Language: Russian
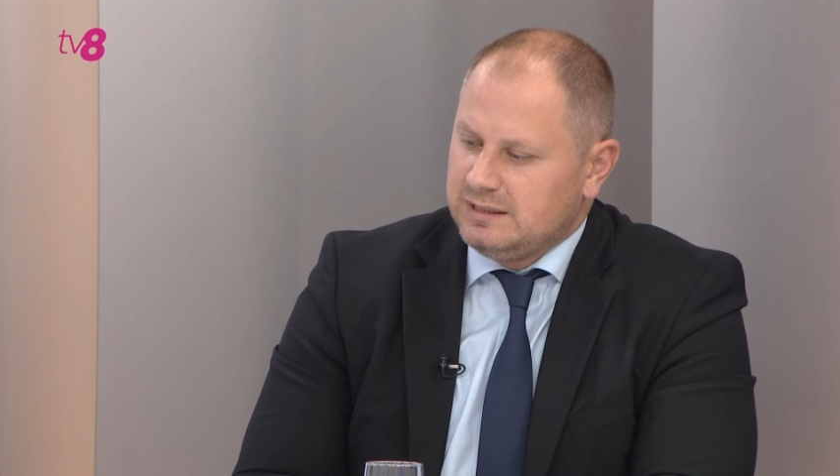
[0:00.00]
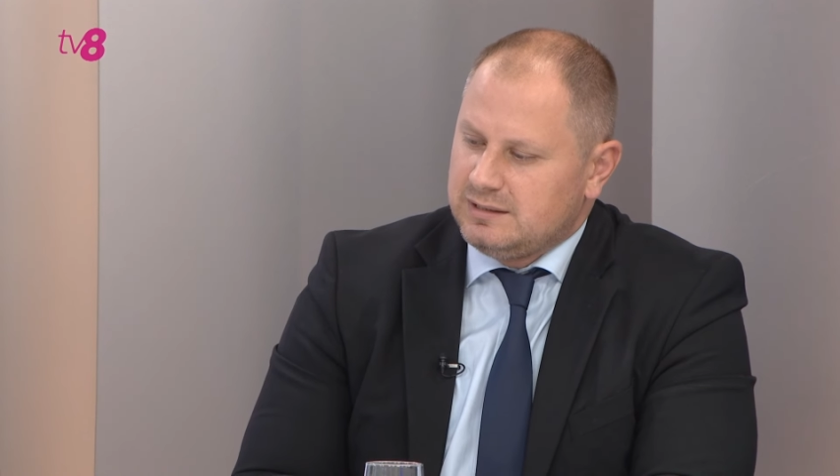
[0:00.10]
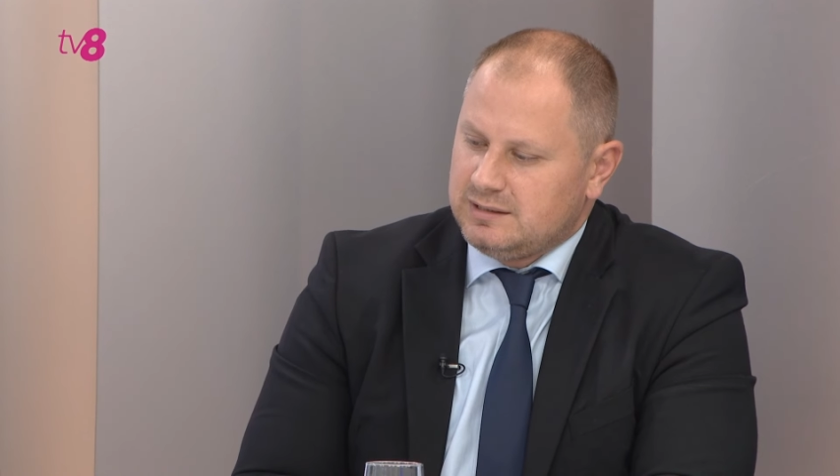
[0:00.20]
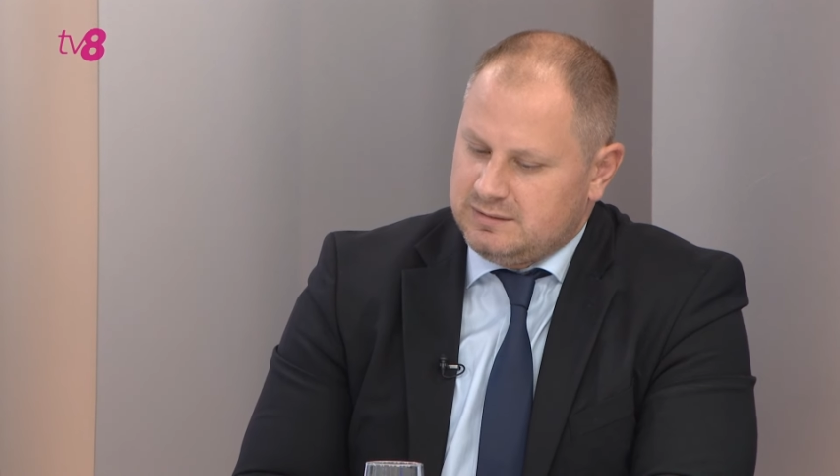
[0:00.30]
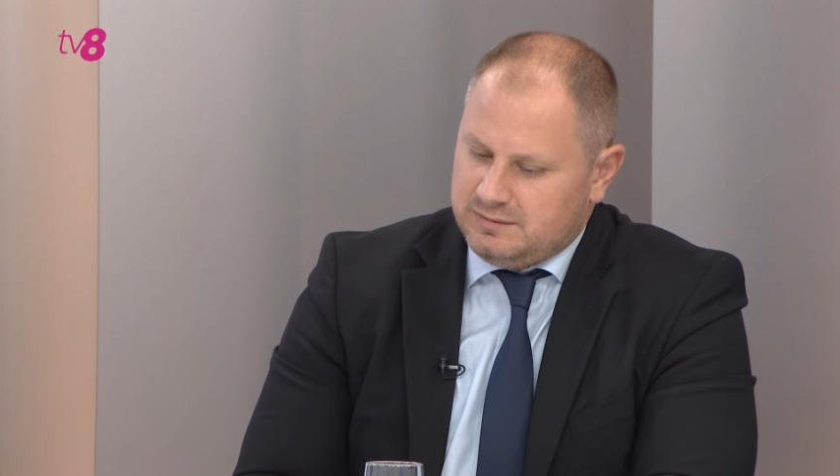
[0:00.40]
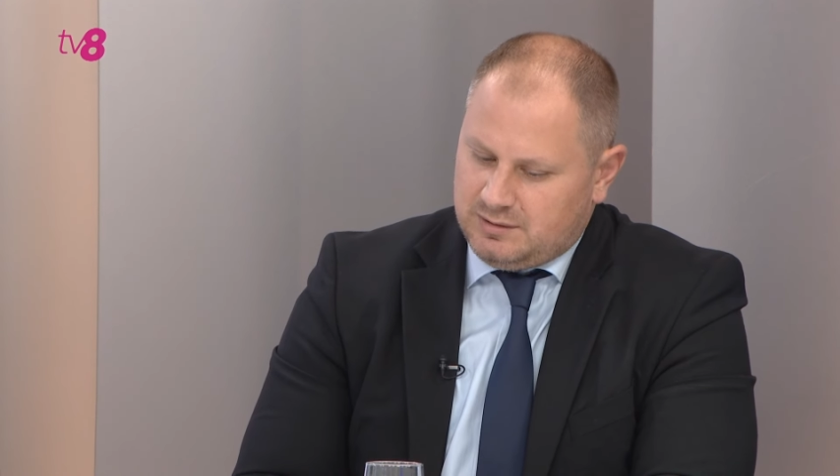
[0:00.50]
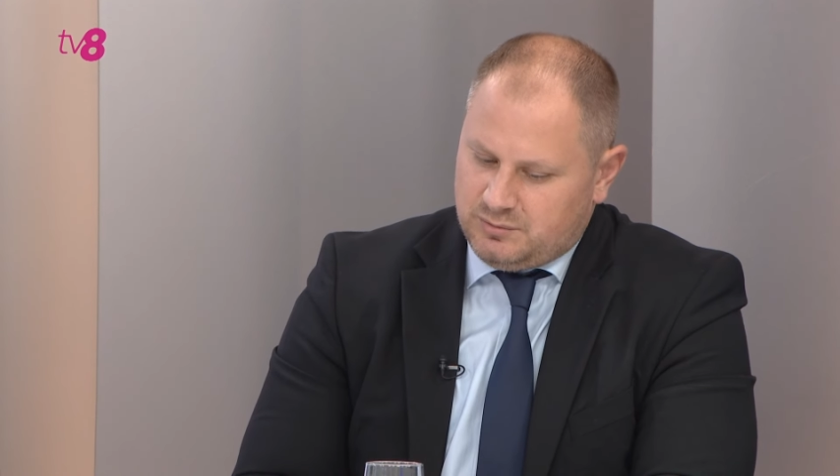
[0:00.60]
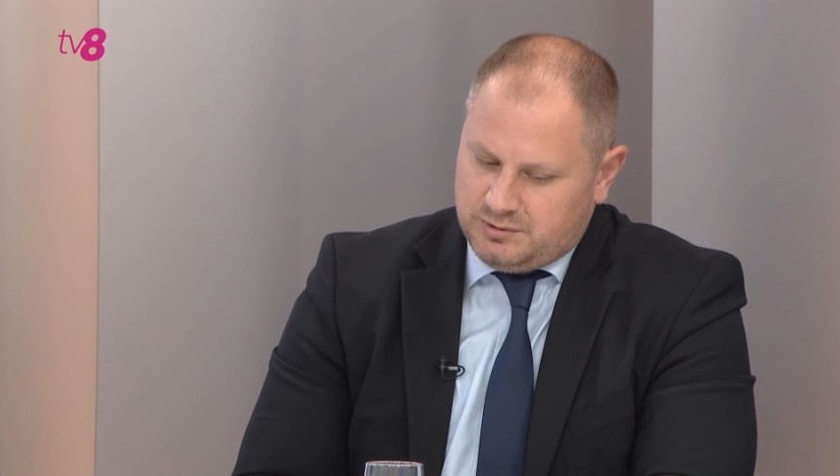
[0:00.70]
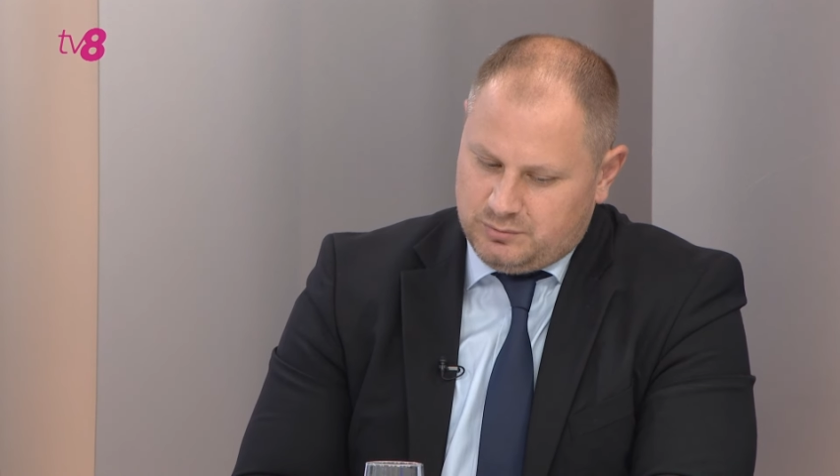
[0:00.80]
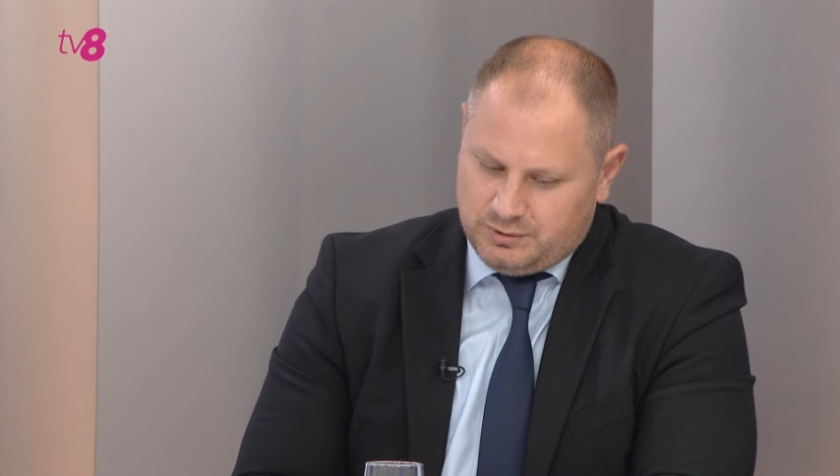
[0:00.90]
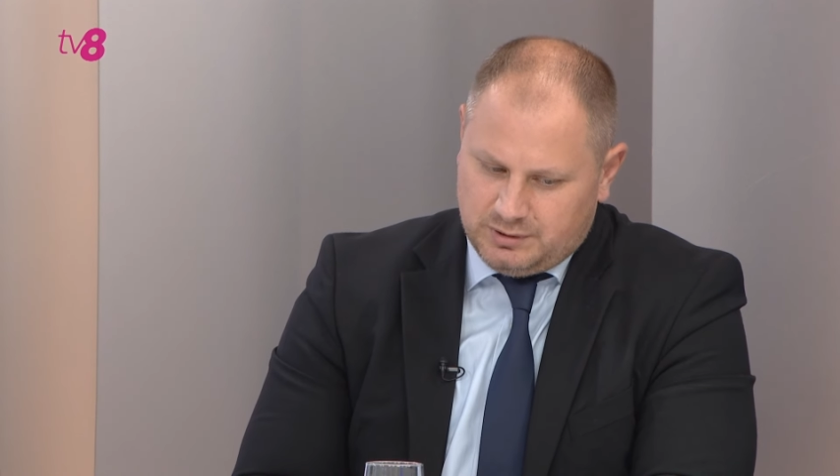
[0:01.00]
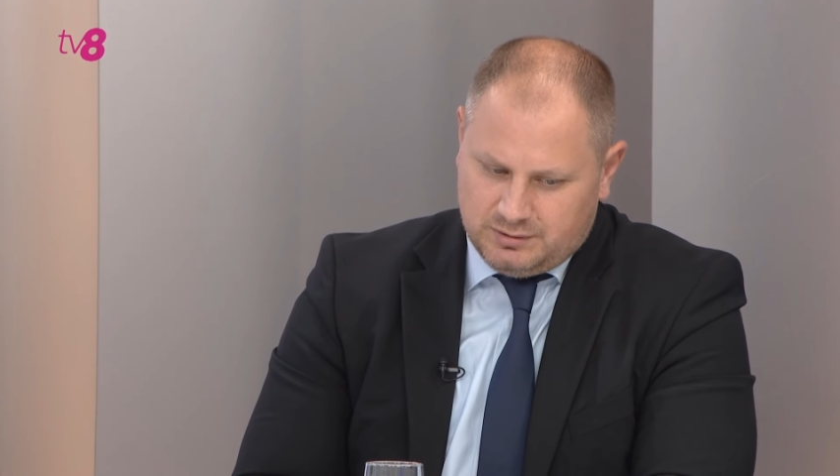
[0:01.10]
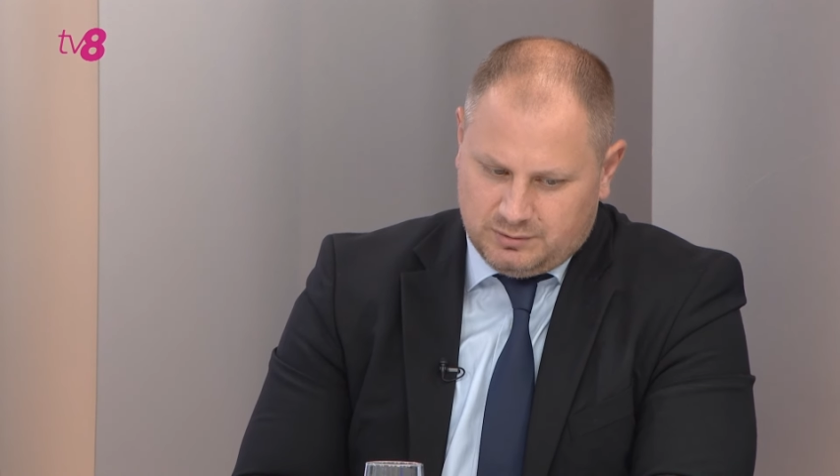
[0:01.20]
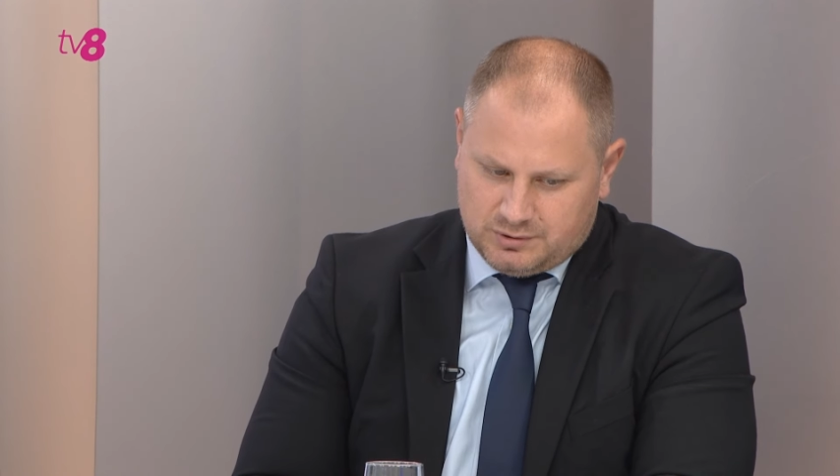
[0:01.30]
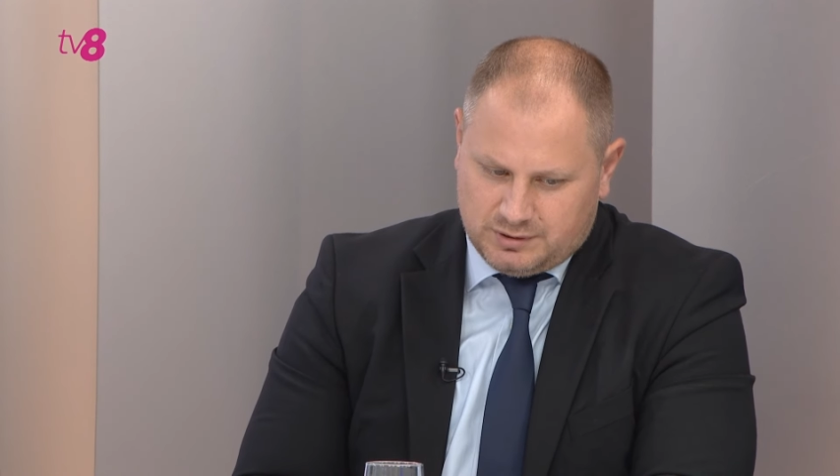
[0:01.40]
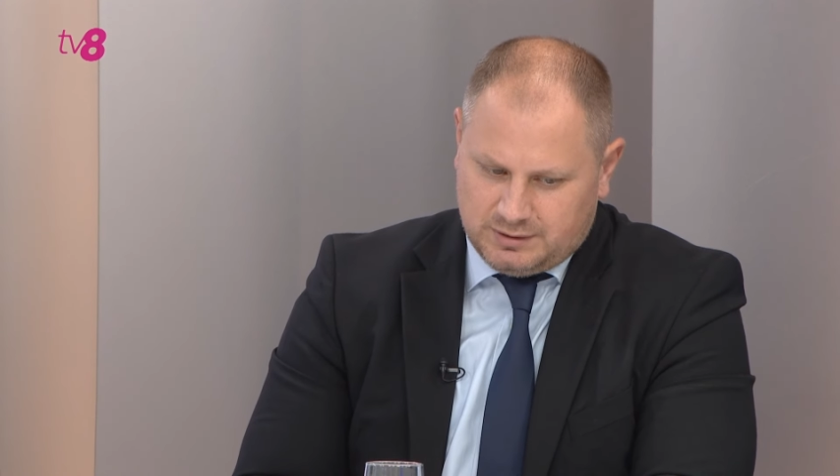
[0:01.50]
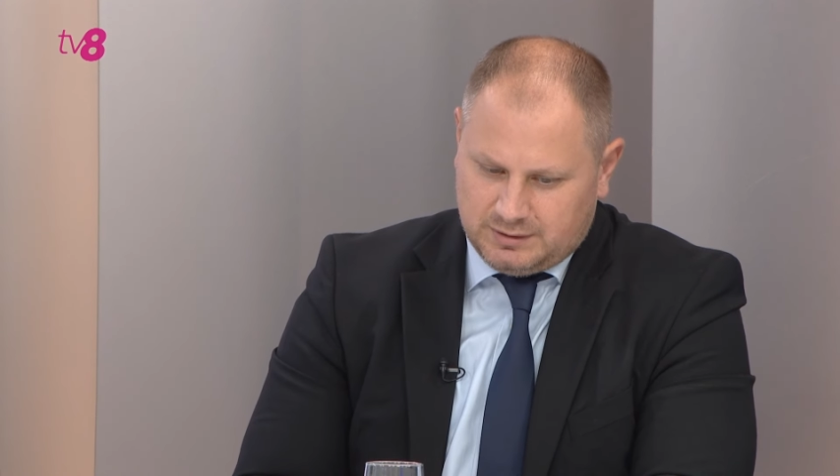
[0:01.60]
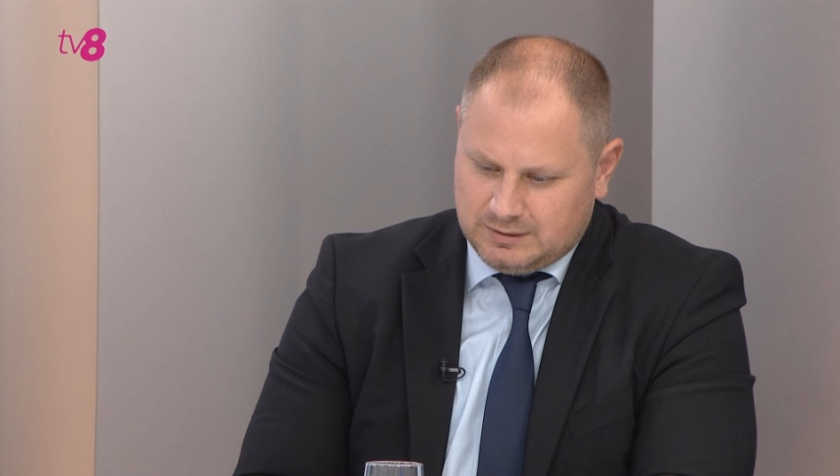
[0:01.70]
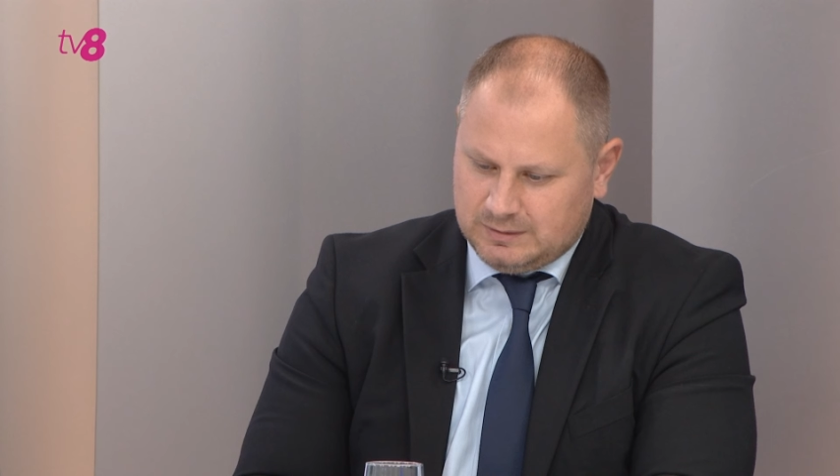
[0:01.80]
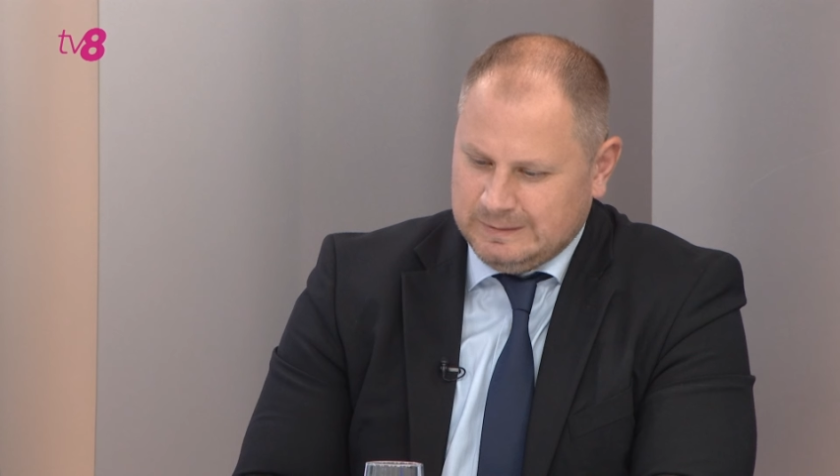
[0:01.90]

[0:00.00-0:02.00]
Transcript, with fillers: не говоря уже о других нарушениях